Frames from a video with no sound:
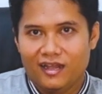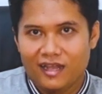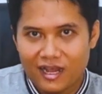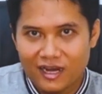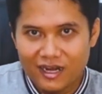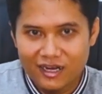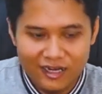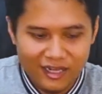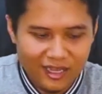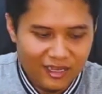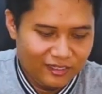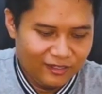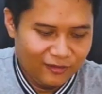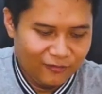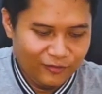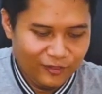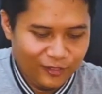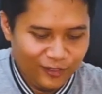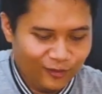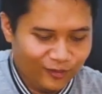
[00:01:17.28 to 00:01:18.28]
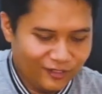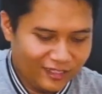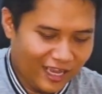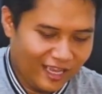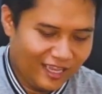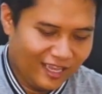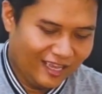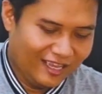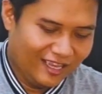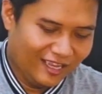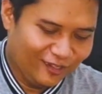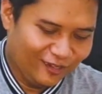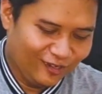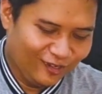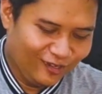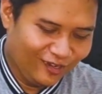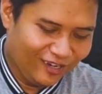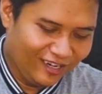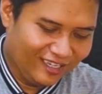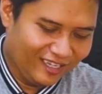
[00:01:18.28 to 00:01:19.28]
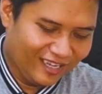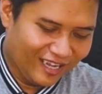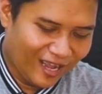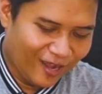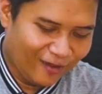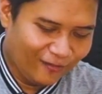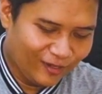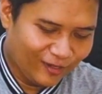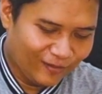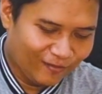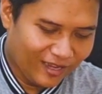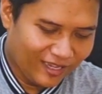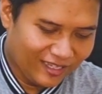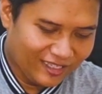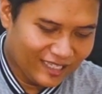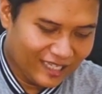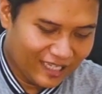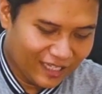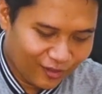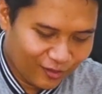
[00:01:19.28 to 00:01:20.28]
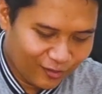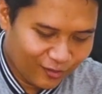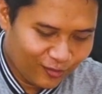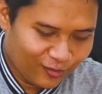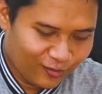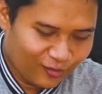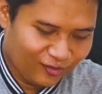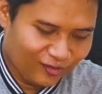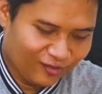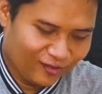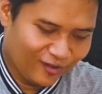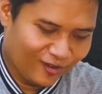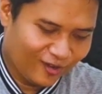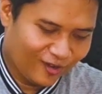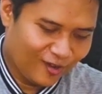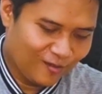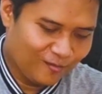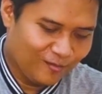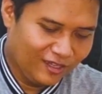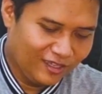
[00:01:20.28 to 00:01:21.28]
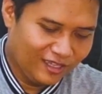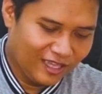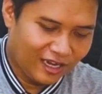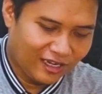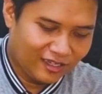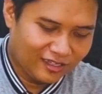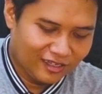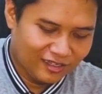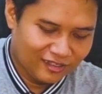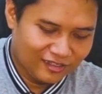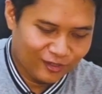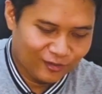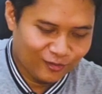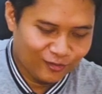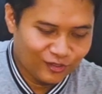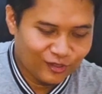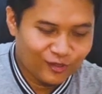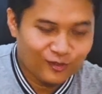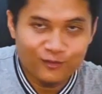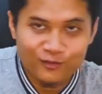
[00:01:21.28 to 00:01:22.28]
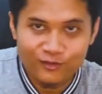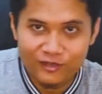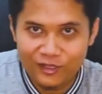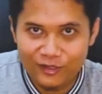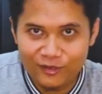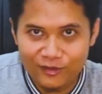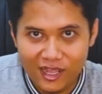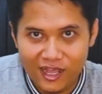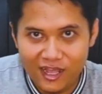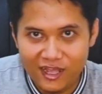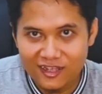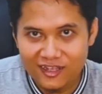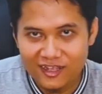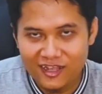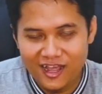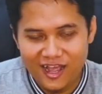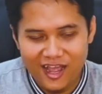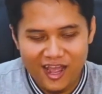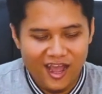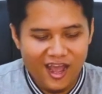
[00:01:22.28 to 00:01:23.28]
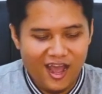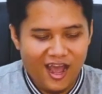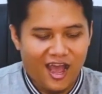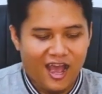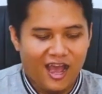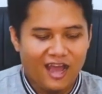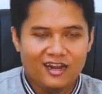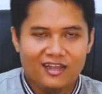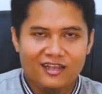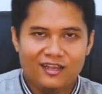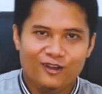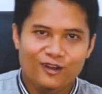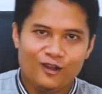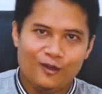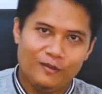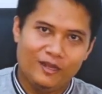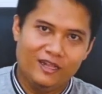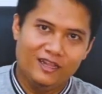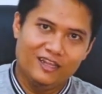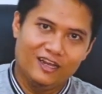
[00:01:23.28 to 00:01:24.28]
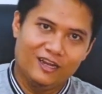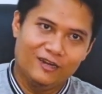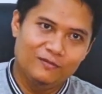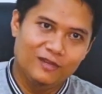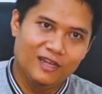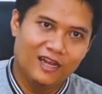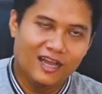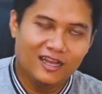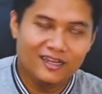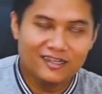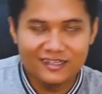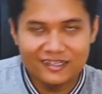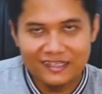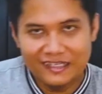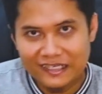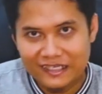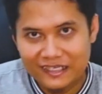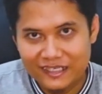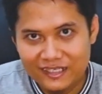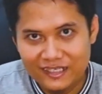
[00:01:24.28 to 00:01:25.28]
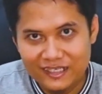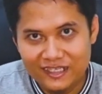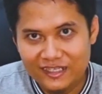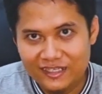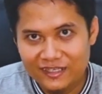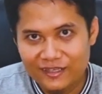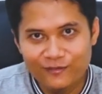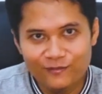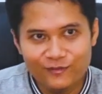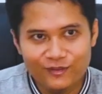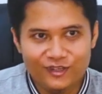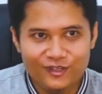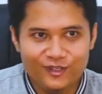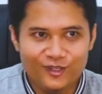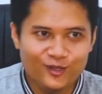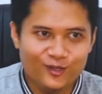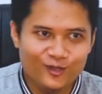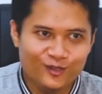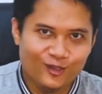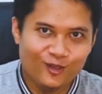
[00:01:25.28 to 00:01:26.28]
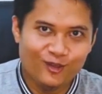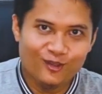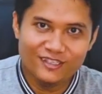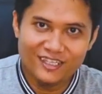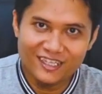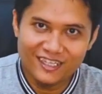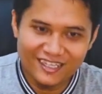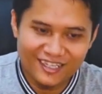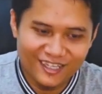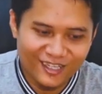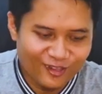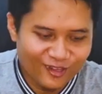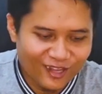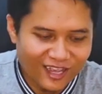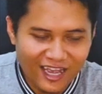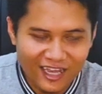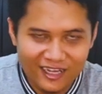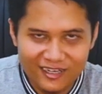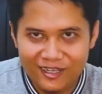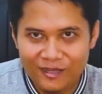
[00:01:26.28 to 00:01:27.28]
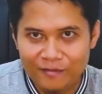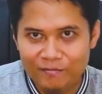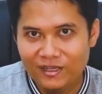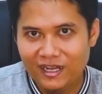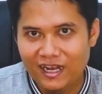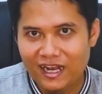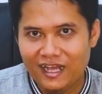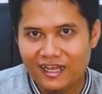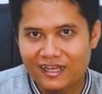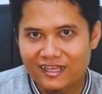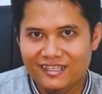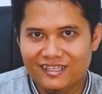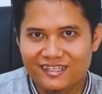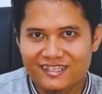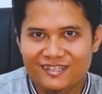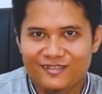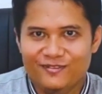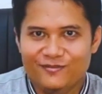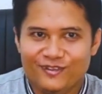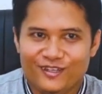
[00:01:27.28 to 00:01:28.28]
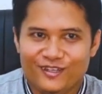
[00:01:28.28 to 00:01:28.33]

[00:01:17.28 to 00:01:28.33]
Karena di video saya yang judulnya afirmasi itu komentarnya seru-seru gitu ya. Ada yang komentar bilang ini video toksik gitu ya, ada yang bilang ini